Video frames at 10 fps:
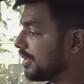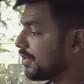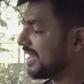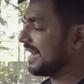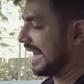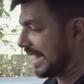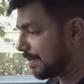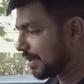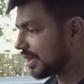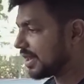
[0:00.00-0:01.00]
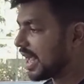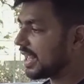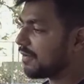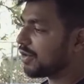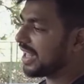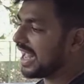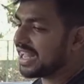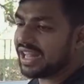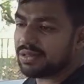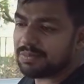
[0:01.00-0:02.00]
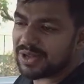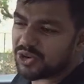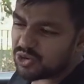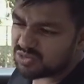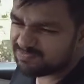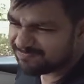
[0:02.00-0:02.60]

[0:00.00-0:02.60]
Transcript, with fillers: चीज़ मुझे नहीं पसंद आई है वो ये है कि इसमें जो